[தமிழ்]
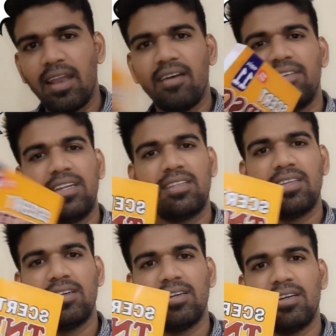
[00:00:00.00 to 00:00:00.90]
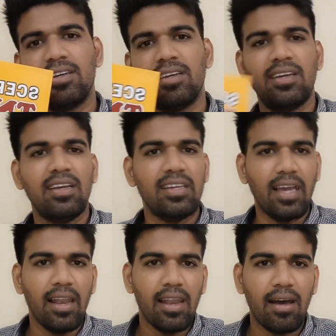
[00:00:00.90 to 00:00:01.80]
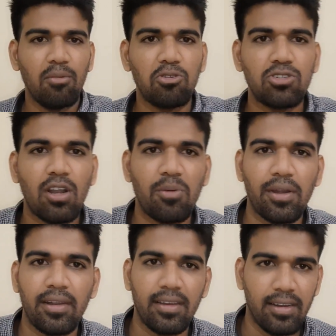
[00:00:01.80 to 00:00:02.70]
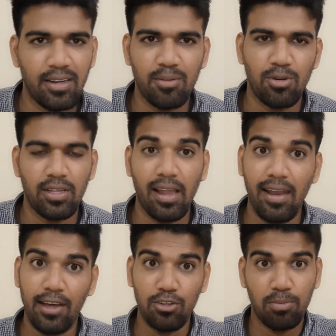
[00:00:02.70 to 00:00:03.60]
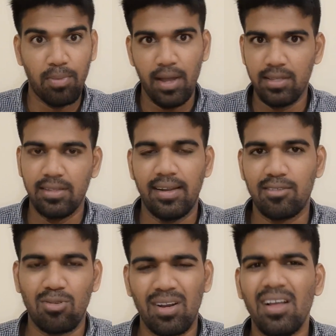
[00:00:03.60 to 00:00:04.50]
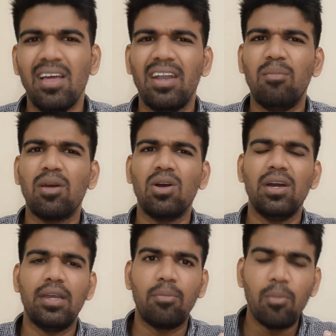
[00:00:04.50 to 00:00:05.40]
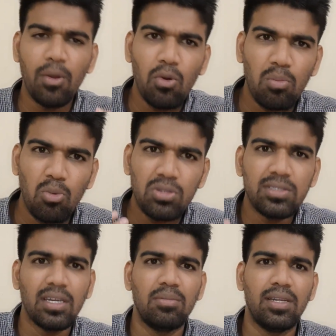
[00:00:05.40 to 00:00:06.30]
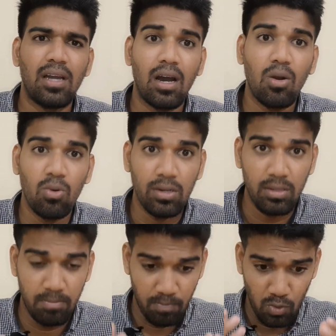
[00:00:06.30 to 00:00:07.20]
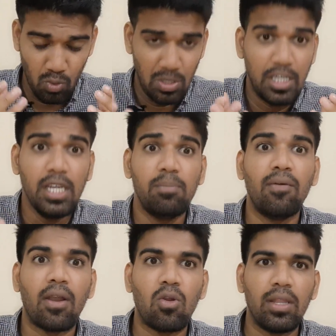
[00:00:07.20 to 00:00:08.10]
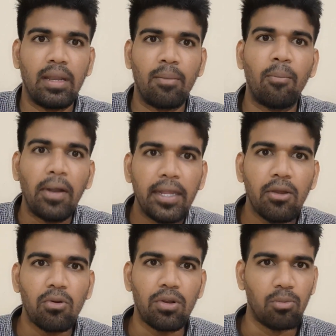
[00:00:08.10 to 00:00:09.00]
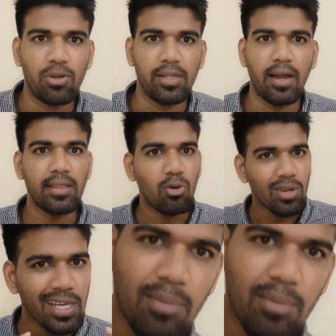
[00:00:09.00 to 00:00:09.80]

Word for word: லெவன்த்து எல்லா புக்ஸும் நம்மக்கிட்ட இருக்குது புரியுது எல்லாத்தையும் பார்த்து தான் நான் சொல்கிறேன் நம்மளுக்கு எப்பவுமே ஒரு புக்ஸ் எப்படின்னா ஒரு ஈர்ப்பு வரணும் அதை நம்ம படிக்கணுன்ட்டு புரியுதுங்களா அந்த ஒரு